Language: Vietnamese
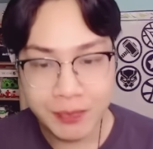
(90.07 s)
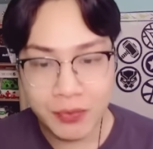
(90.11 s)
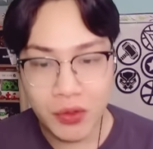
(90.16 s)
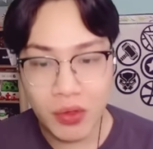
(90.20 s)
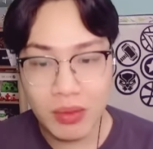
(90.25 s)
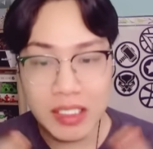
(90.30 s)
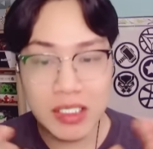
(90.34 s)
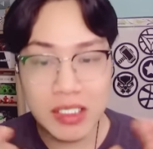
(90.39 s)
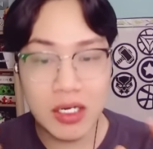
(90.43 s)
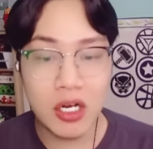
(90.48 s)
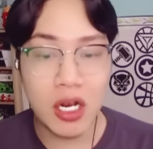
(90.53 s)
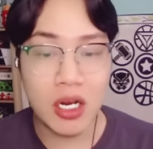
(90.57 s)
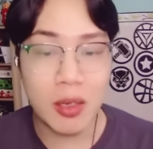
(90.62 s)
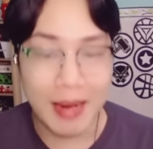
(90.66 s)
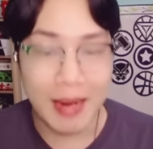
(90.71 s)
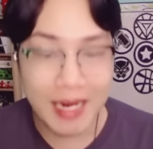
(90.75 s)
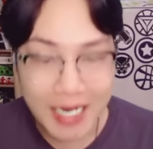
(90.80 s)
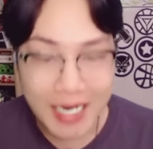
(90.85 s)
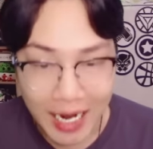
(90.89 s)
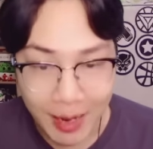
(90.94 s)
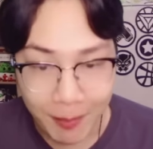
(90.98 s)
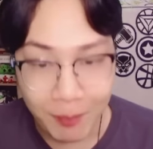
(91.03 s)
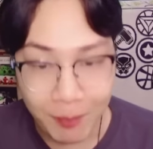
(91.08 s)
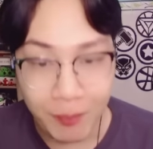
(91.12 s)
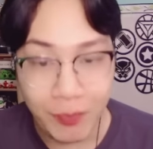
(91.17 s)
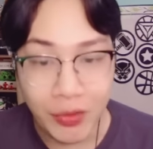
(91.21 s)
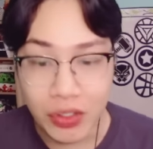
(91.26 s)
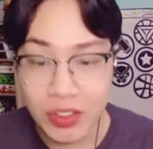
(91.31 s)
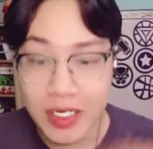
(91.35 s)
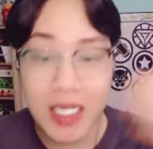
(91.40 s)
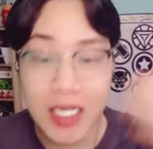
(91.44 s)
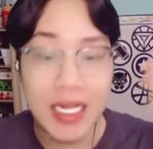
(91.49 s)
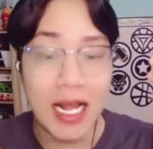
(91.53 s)
chúng ta sẽ có cái bẫy kẹp
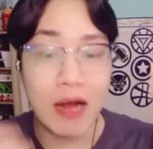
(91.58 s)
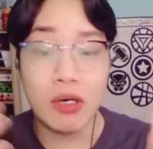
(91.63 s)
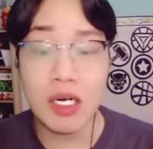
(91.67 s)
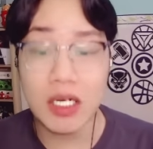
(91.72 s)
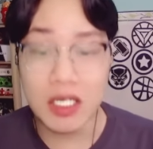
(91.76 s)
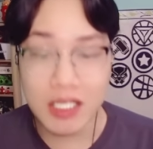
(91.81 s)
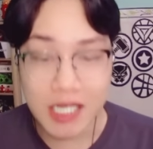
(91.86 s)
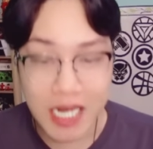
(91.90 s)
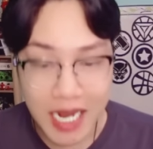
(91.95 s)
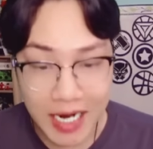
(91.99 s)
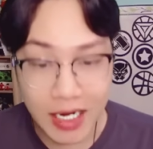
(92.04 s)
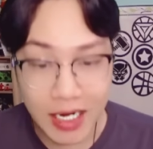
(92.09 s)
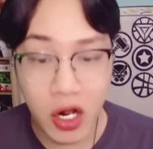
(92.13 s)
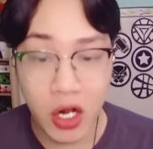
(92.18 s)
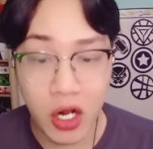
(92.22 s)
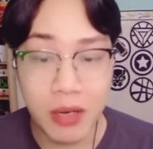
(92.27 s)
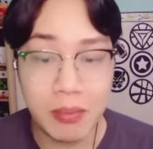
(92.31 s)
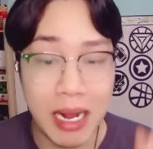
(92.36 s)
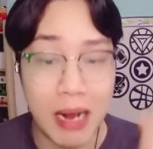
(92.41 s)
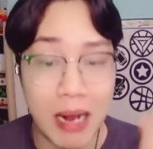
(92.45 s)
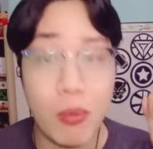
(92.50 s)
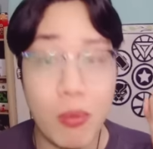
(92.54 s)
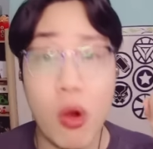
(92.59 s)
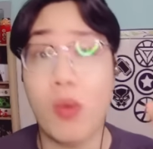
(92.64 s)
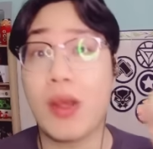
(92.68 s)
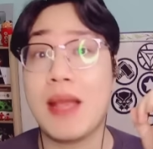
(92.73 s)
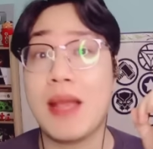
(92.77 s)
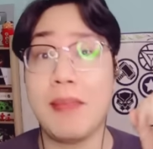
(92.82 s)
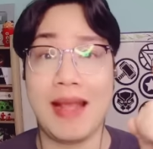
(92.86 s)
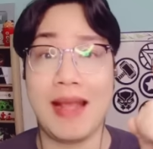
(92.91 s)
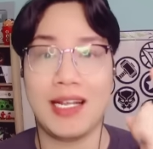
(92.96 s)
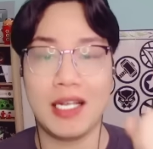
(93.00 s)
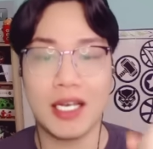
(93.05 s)
được chế tạo rất dễ thôi bằng một
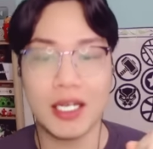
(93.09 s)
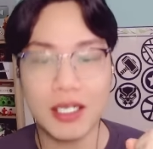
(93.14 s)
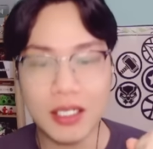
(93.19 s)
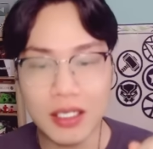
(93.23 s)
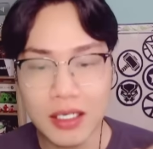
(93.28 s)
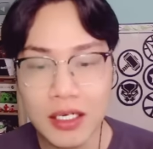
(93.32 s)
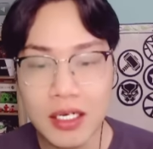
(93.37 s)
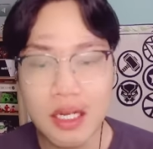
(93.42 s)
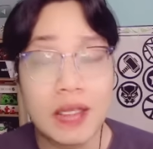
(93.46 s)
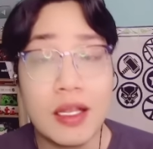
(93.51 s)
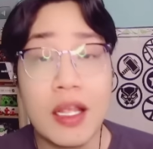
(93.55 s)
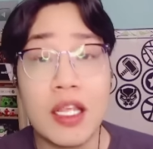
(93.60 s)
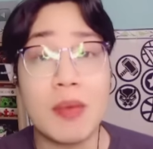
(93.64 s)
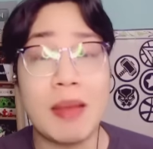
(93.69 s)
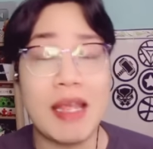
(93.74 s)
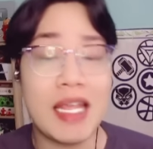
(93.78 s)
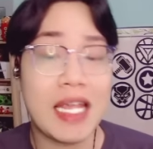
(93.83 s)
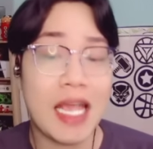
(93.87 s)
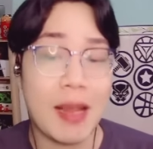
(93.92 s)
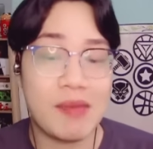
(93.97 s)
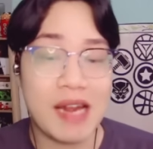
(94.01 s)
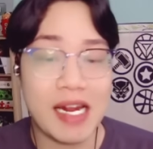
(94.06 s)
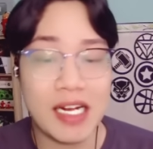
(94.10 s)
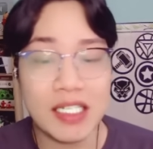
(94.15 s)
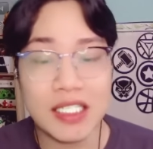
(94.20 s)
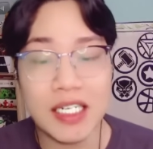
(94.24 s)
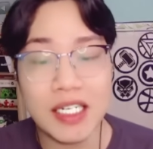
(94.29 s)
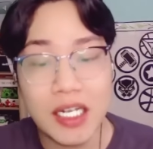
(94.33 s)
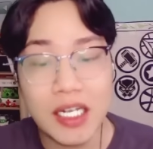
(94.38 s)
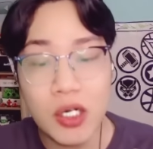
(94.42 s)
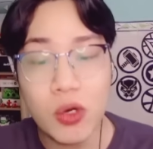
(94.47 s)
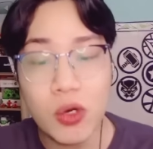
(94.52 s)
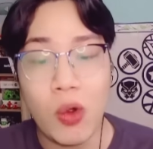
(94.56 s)
cái bạt kính thì cái bẫy kẹp này nó sẽ
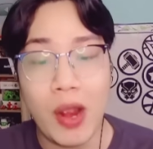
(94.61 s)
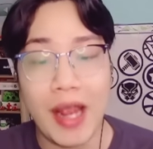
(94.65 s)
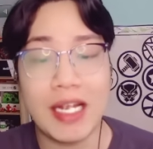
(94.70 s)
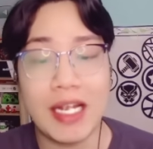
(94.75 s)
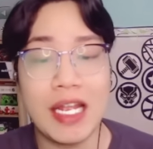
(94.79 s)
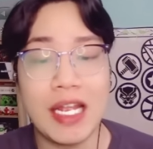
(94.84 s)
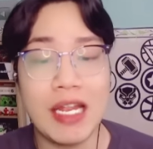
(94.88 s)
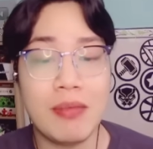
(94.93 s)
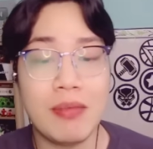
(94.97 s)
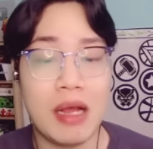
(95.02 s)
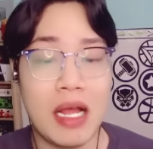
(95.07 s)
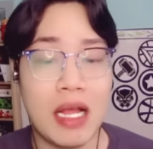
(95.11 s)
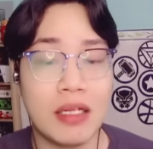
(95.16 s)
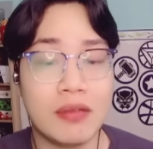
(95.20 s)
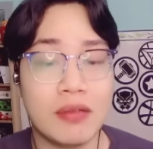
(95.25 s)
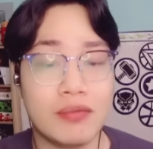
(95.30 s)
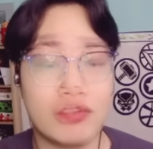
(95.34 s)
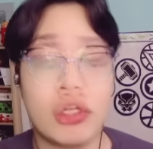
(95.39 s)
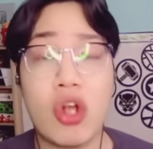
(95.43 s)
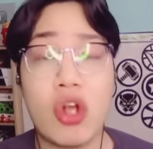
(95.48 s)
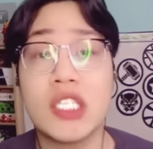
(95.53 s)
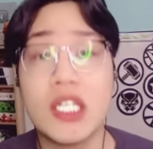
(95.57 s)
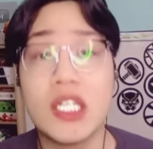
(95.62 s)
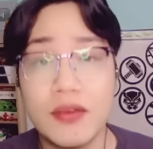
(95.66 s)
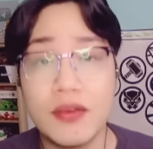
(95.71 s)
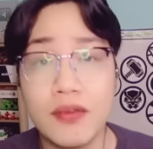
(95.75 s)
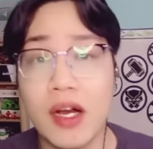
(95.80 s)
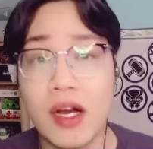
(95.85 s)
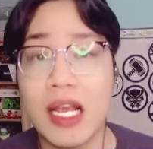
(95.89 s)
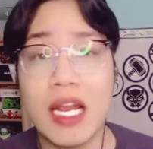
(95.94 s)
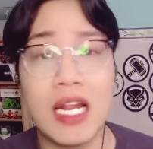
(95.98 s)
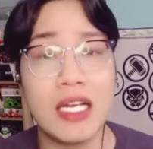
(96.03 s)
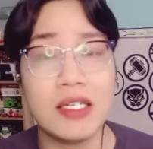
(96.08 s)
kích hoạt khi mà có sinh
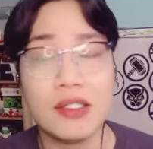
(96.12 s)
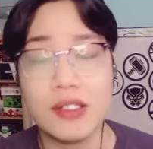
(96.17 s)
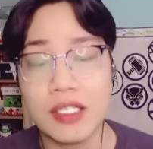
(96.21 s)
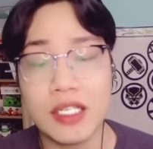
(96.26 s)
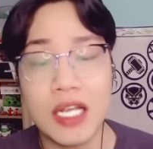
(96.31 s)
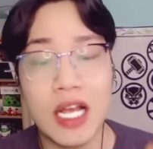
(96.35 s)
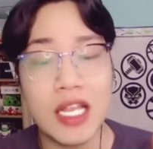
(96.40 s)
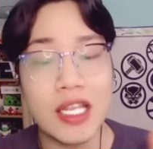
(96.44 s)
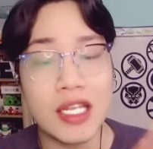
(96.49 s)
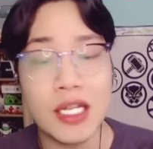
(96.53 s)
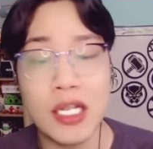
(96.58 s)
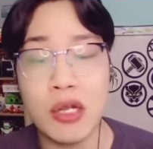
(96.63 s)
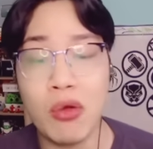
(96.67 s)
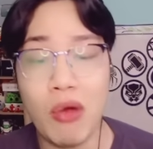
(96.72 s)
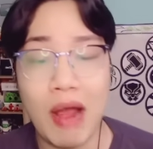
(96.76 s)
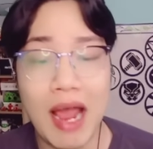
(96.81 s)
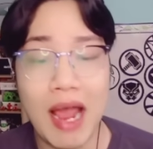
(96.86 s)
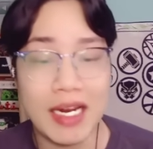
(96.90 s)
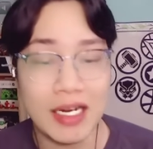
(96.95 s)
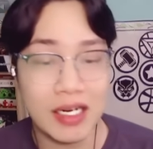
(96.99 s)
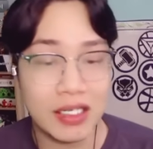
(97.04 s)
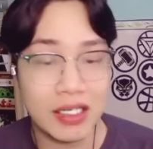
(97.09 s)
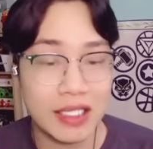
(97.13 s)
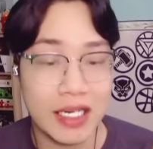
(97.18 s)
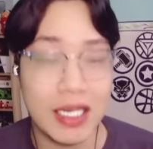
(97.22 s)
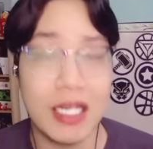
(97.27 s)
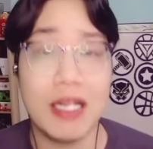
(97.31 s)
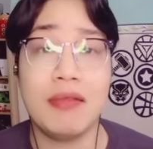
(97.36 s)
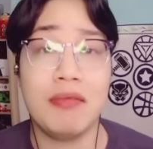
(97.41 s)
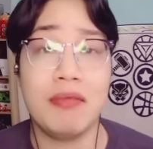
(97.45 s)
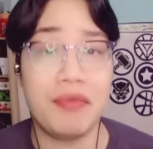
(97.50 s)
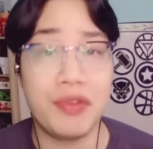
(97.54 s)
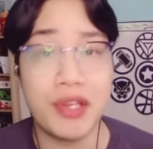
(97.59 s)
vật hay là người chơi gì đi qua thì nó
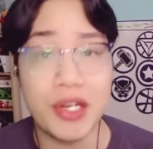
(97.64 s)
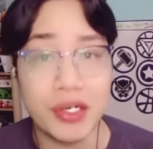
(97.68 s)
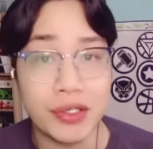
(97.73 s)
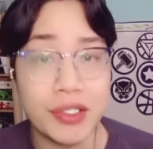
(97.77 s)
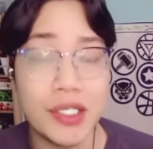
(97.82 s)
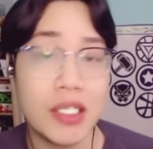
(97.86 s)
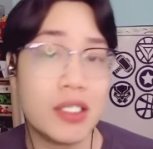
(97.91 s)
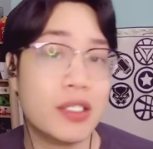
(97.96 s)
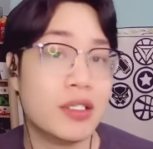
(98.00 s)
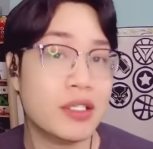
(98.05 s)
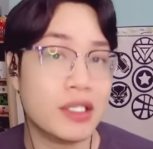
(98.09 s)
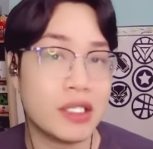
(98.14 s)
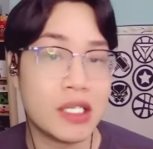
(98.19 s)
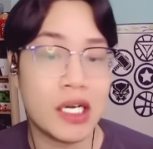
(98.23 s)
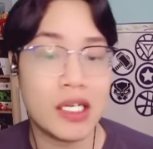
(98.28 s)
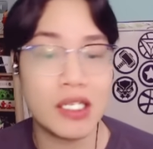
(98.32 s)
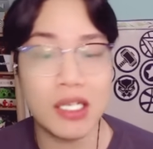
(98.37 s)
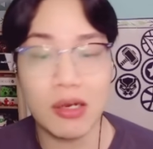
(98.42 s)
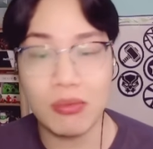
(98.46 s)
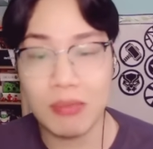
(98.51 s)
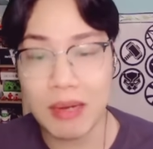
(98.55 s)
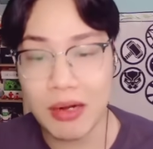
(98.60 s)
sẽ giữ chân người chơi trong